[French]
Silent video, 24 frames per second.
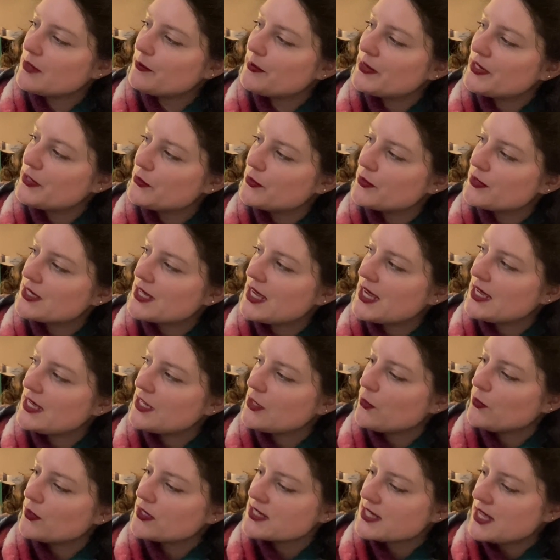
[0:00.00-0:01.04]
Pedrosa et
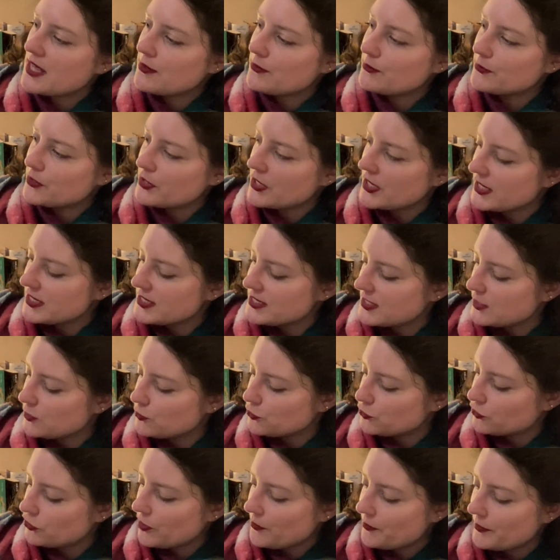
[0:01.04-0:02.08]
Roxane Morey. c'est
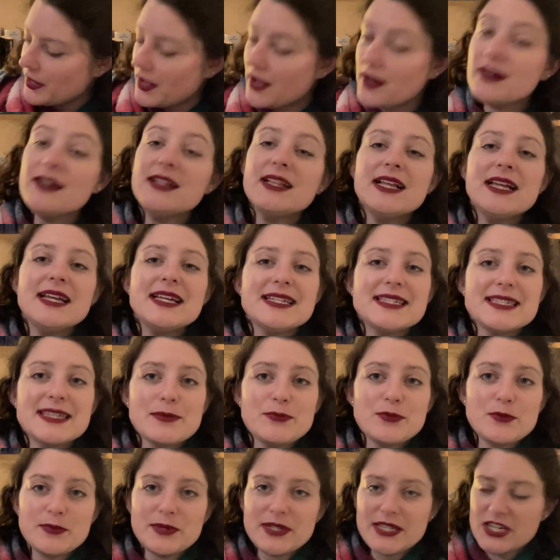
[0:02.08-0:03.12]
le tome 1, c'est
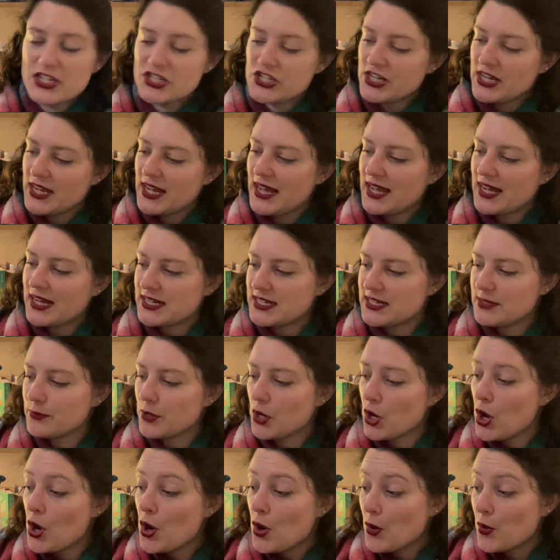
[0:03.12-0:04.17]
publié chez Air
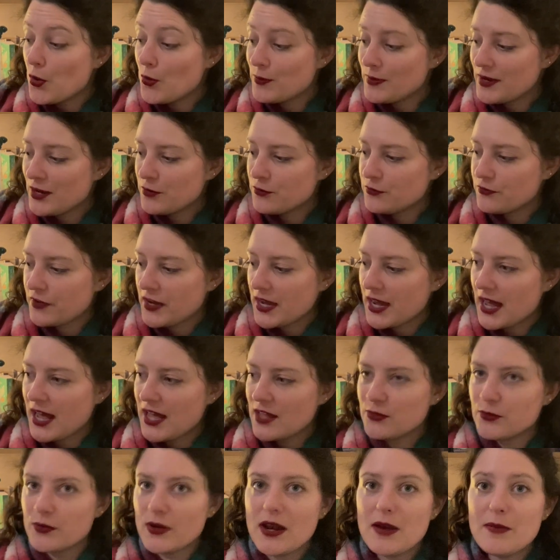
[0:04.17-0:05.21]
Libre. On me l'a offert
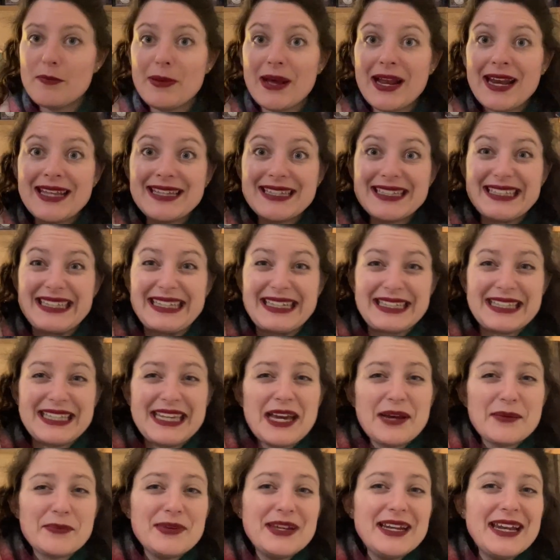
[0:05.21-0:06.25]
à Noël, pas l'année
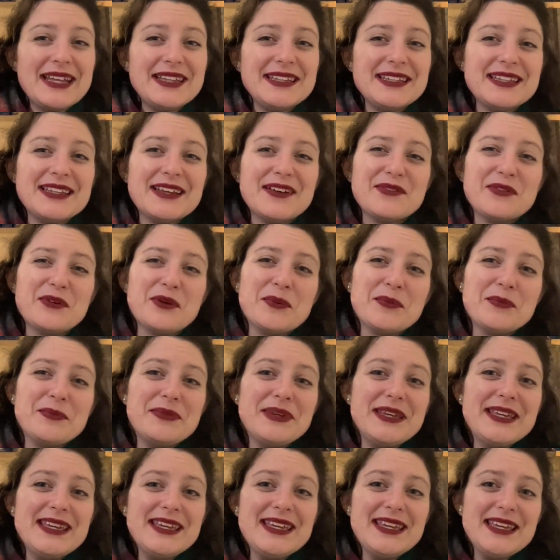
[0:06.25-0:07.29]
dernière, mais l'année d'avant,
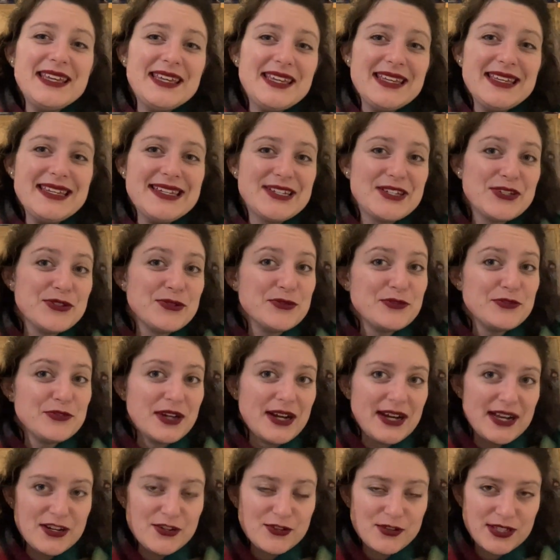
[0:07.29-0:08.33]
mais je,
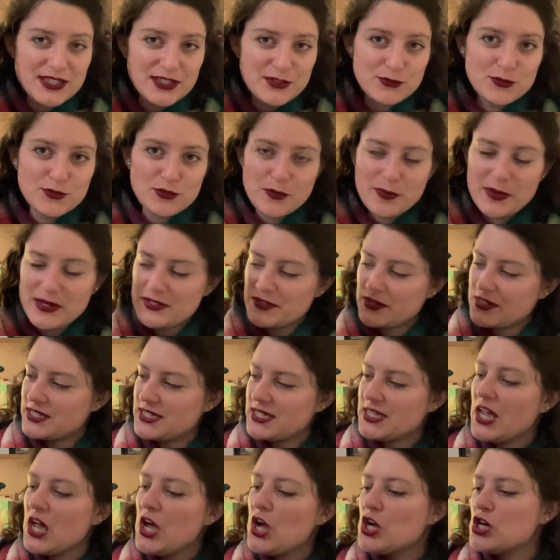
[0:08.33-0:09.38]
voilà, je ne l'ai toujours pas
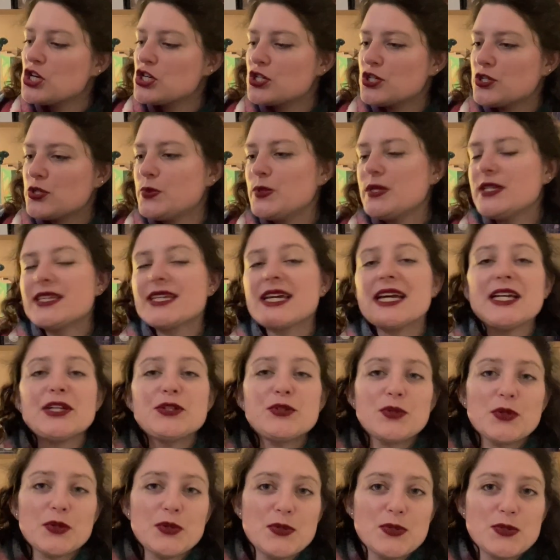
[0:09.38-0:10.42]
sorti. Je suis très
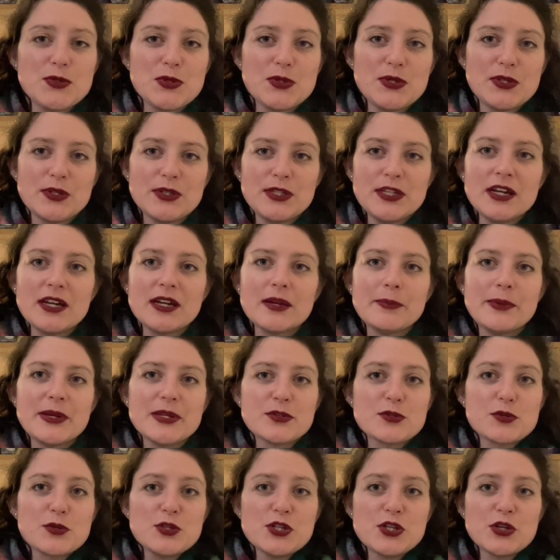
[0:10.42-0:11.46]
curieuse de le lire
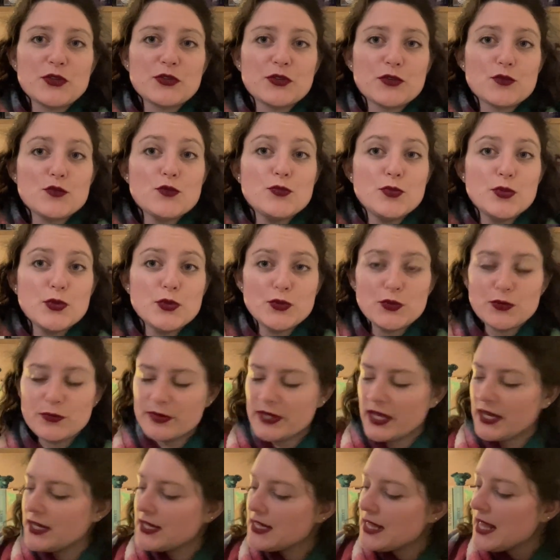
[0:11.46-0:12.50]
parce que j'ai entendu beaucoup de
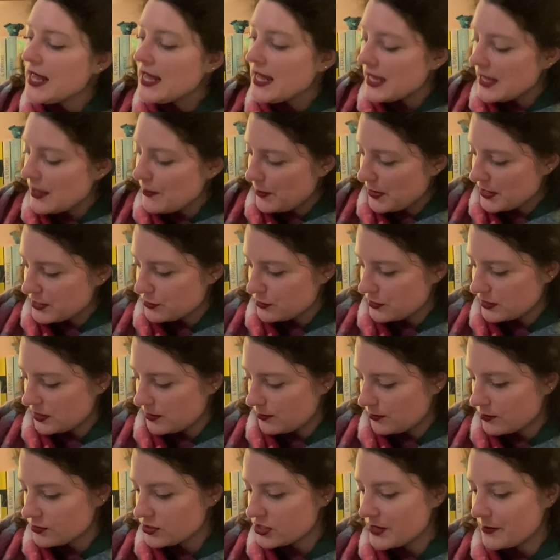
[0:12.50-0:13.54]
bien, et
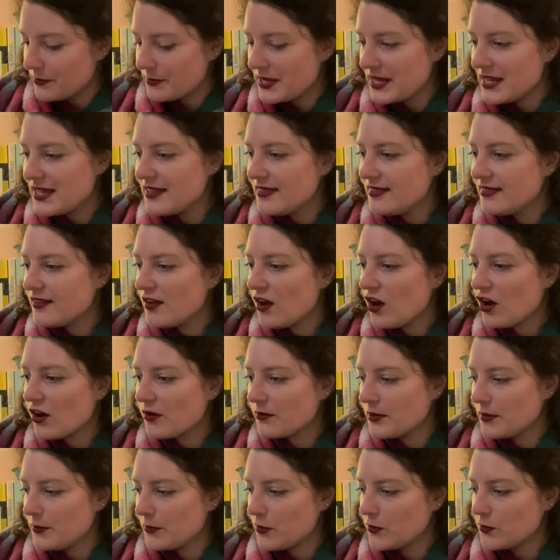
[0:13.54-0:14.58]
personnellement j'aime
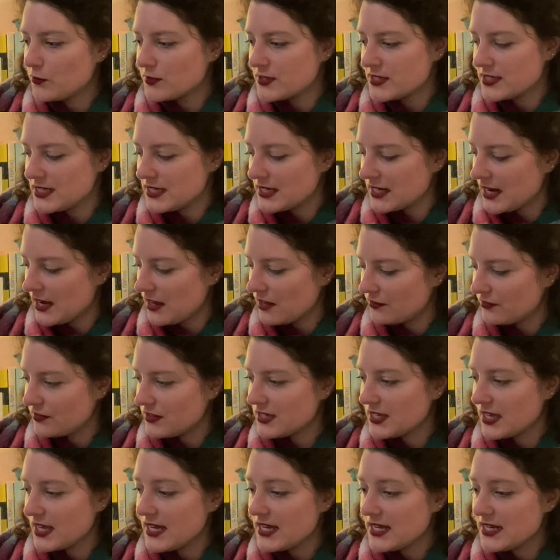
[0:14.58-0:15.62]
énormément le style
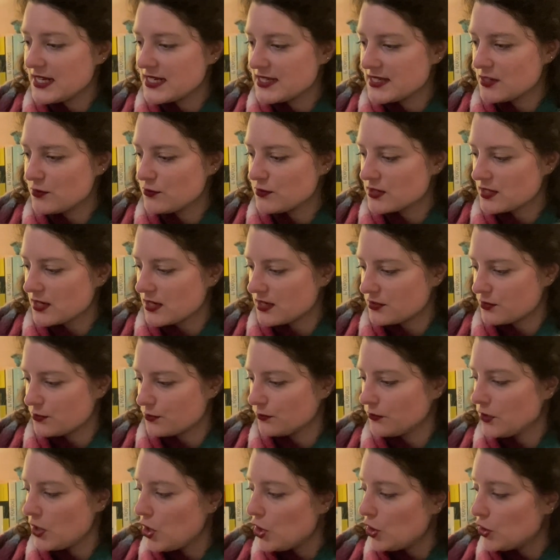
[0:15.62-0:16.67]
graphique et les
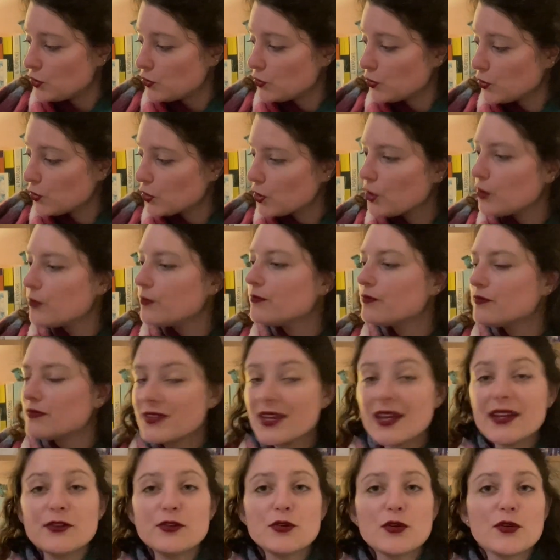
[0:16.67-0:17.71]
illustrations, donc
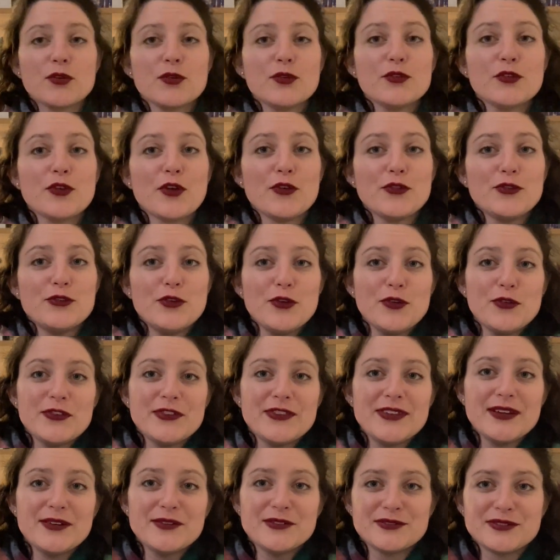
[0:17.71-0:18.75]
très curieuse de
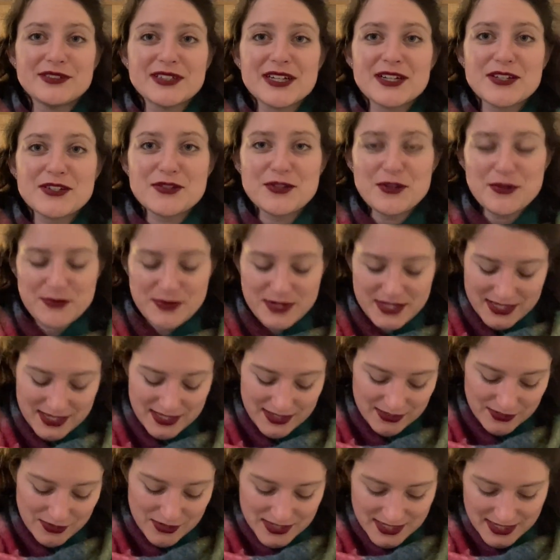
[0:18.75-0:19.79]
découvrir
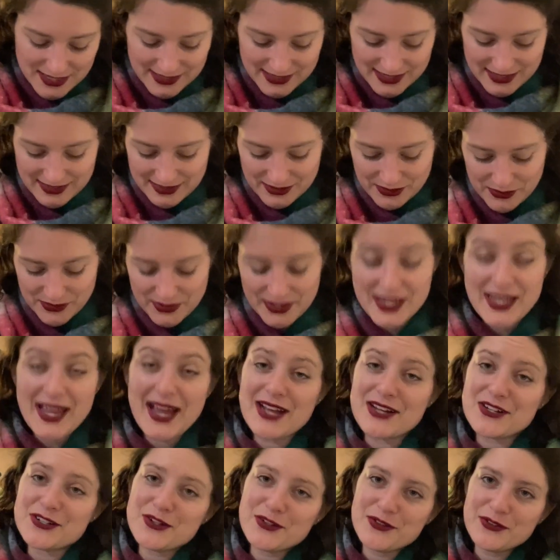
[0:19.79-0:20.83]
celui-ci dans cette catégorie
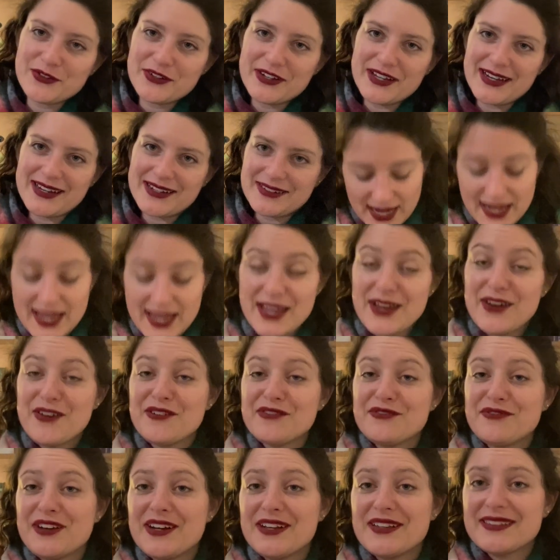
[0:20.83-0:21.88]
Un chant de Noël. Et
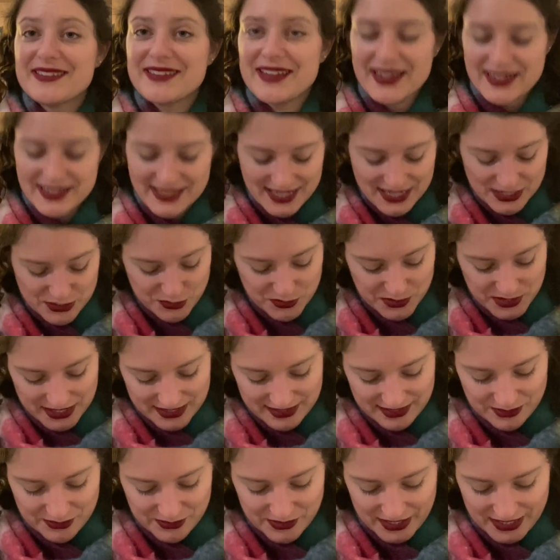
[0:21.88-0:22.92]
enfin, dernière
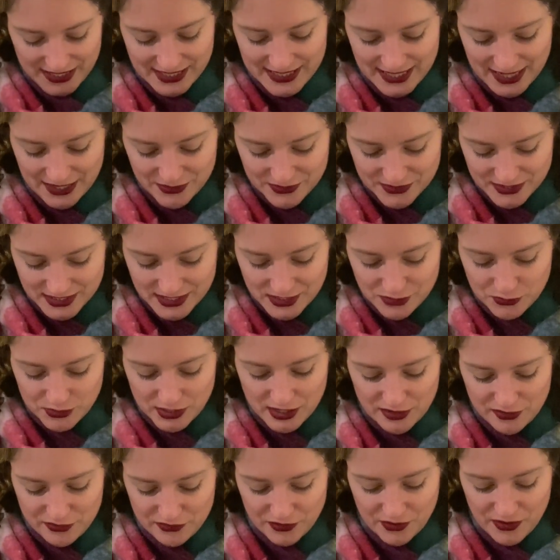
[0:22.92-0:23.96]
sous-catégorie, calendrier de
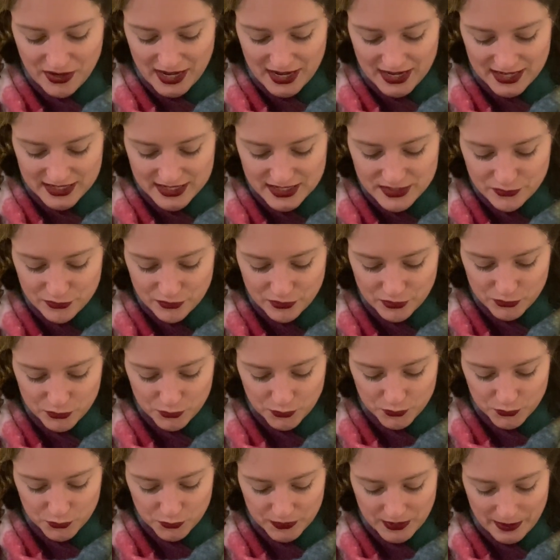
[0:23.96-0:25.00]
l'Avent, un livre
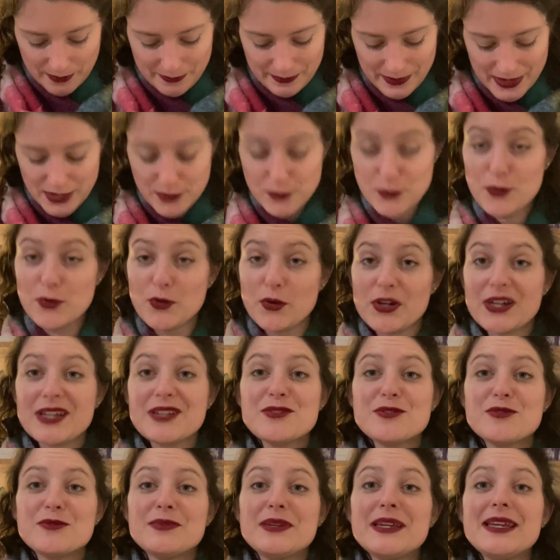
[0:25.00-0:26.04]
dont on n'a pas lu le
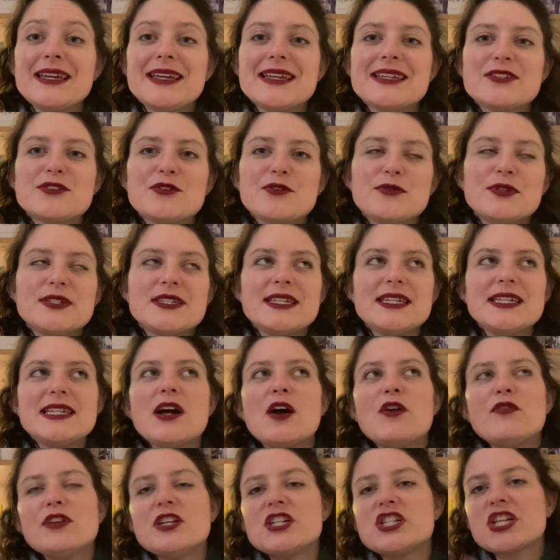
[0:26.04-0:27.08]
résumé et celui-ci,
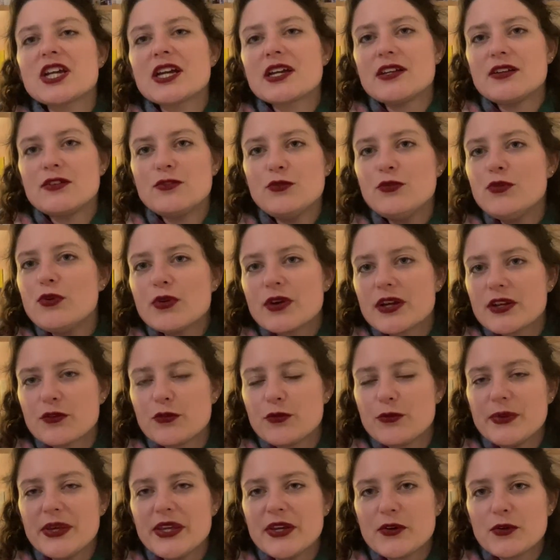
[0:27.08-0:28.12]
en fait j'ai lu le
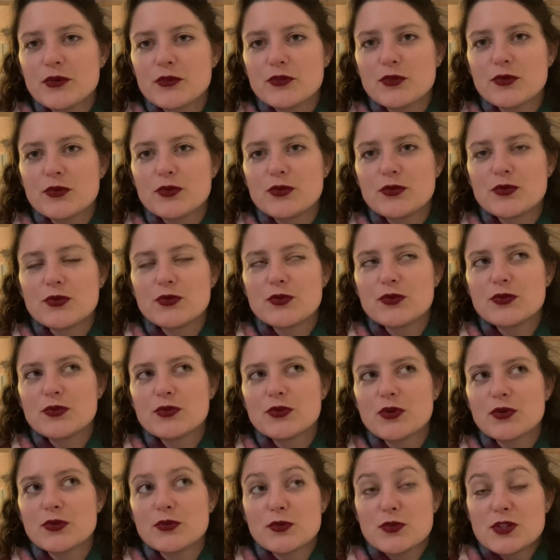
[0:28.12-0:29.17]
résumé quand, euh,
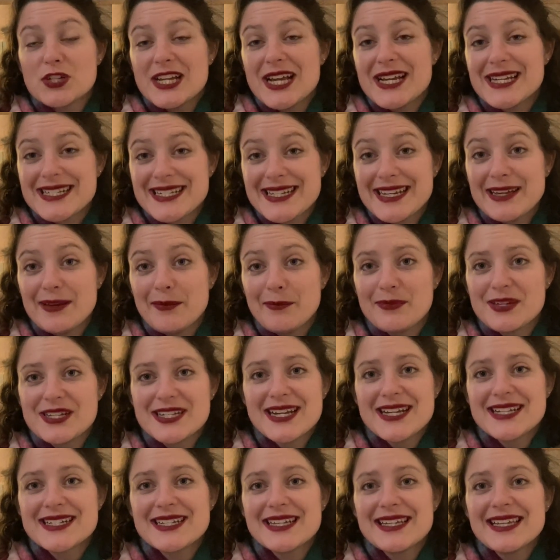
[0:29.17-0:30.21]
quand je l'ai acheté, mais je
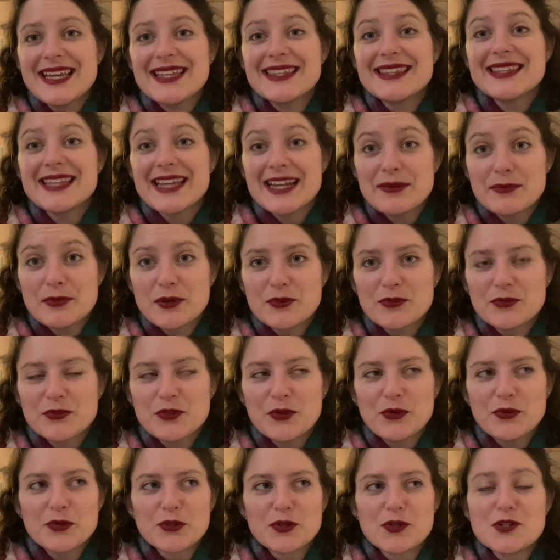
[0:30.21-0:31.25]
l'ai acheté il y a tellement
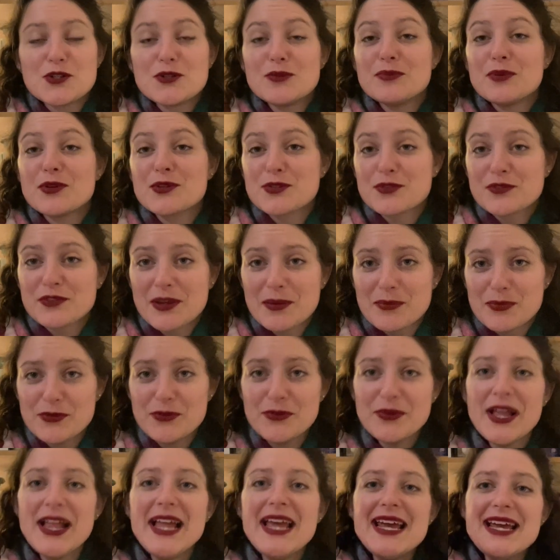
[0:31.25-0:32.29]
longtemps que je ne m'en souviens plus.